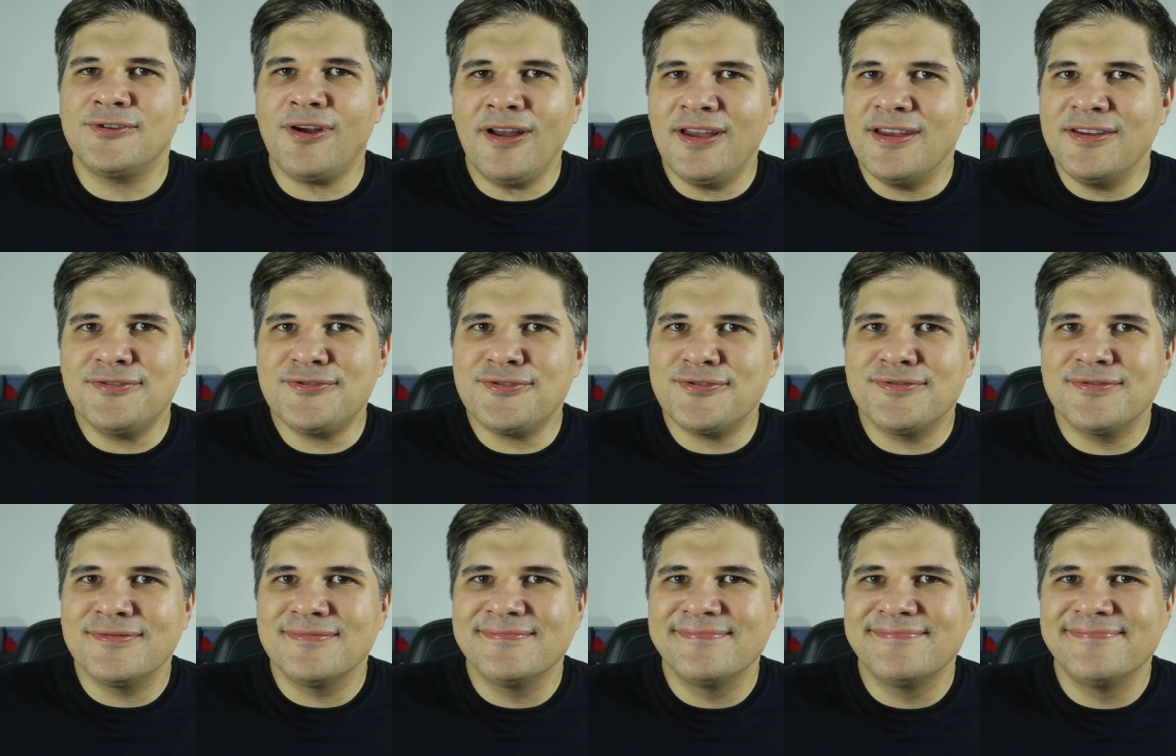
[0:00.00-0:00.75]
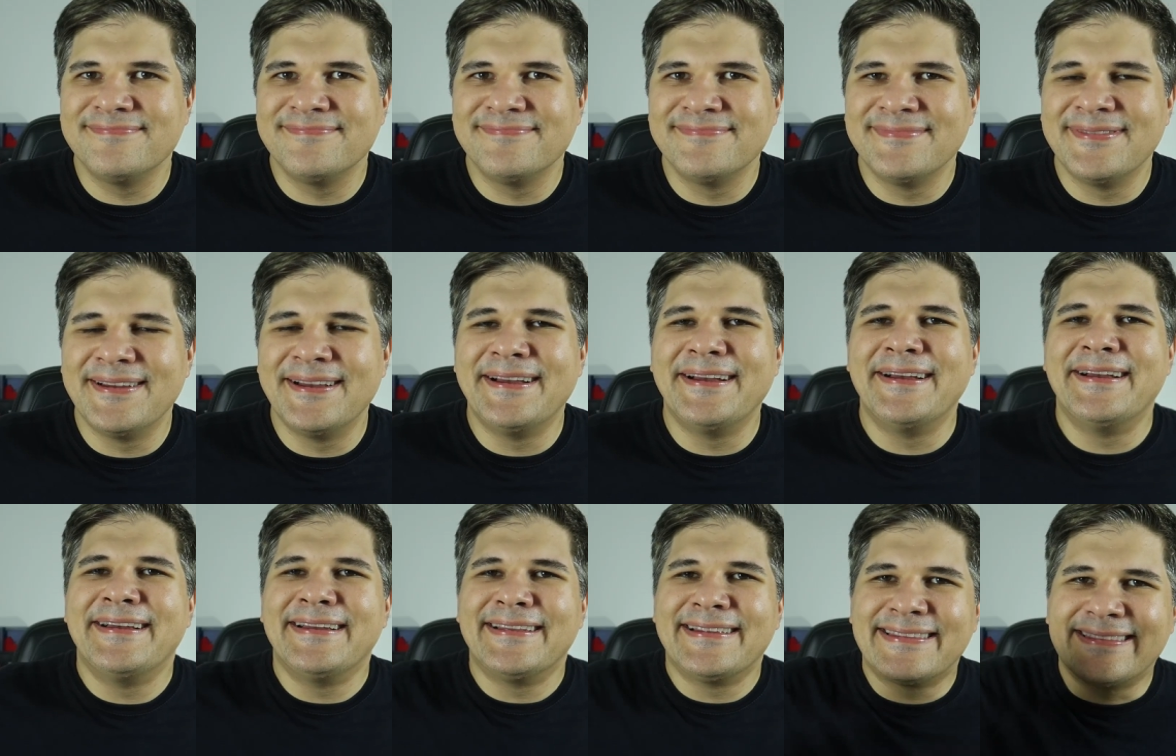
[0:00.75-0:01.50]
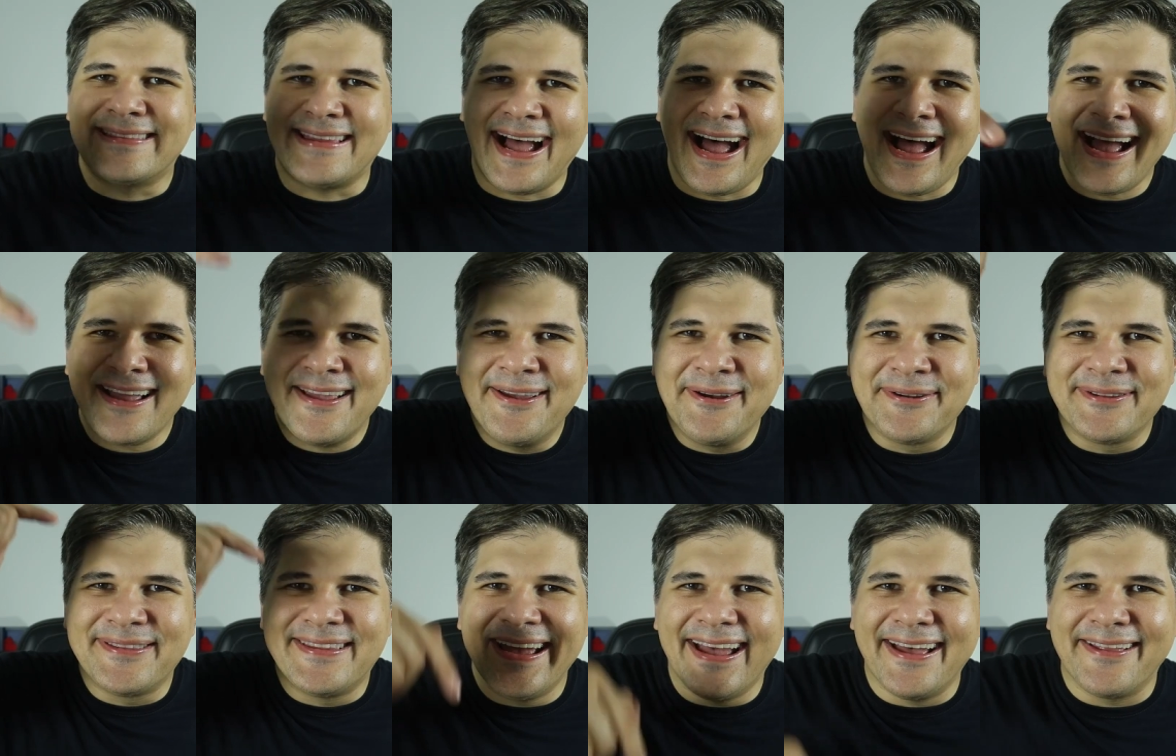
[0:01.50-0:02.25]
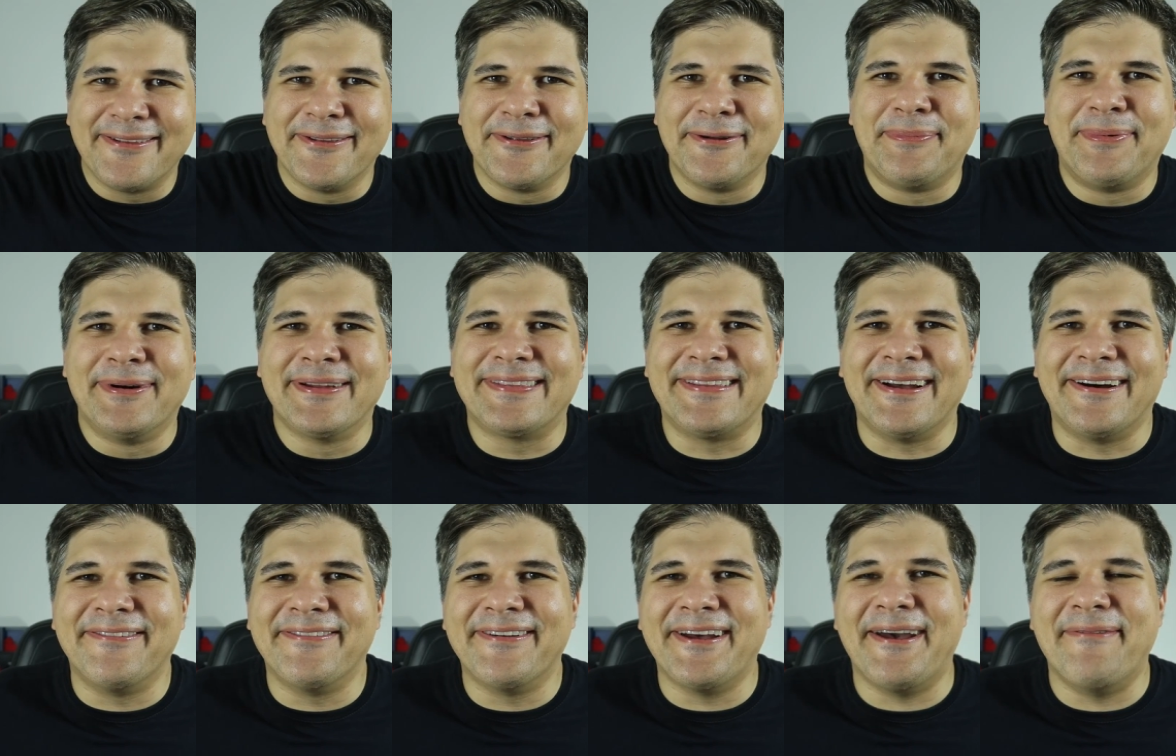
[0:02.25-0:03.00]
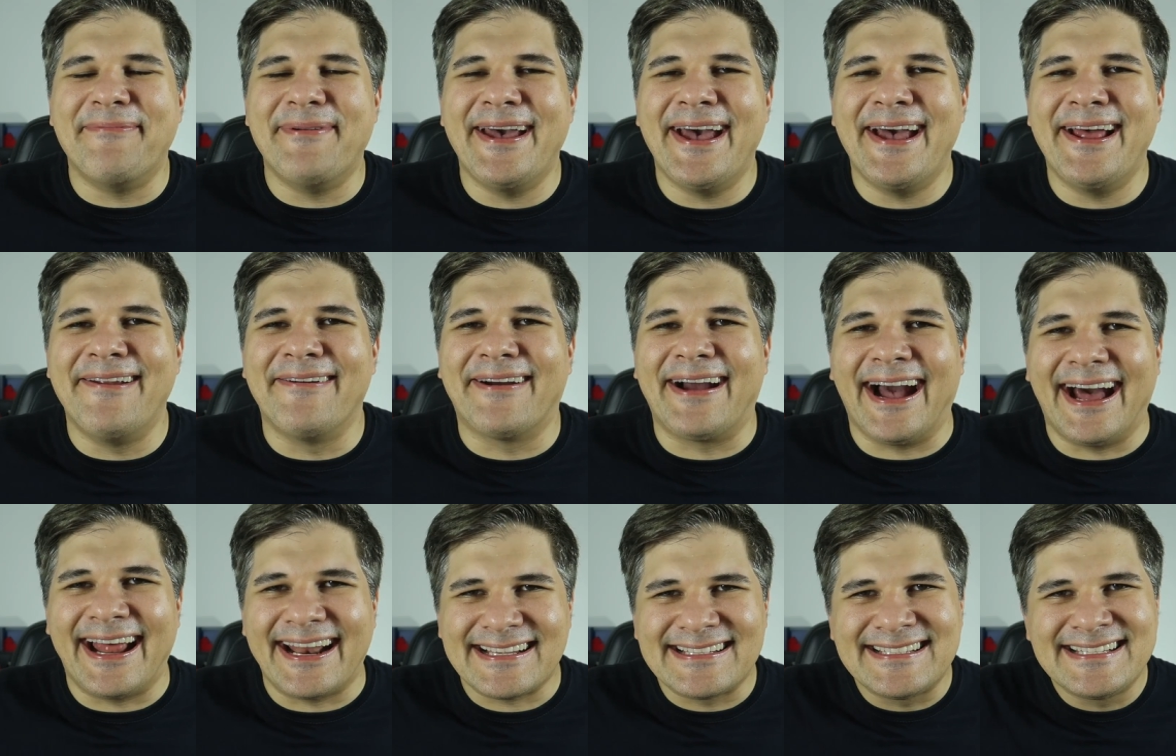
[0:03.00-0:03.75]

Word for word: Só isso. Taque o dedo no botão vermelho, cara.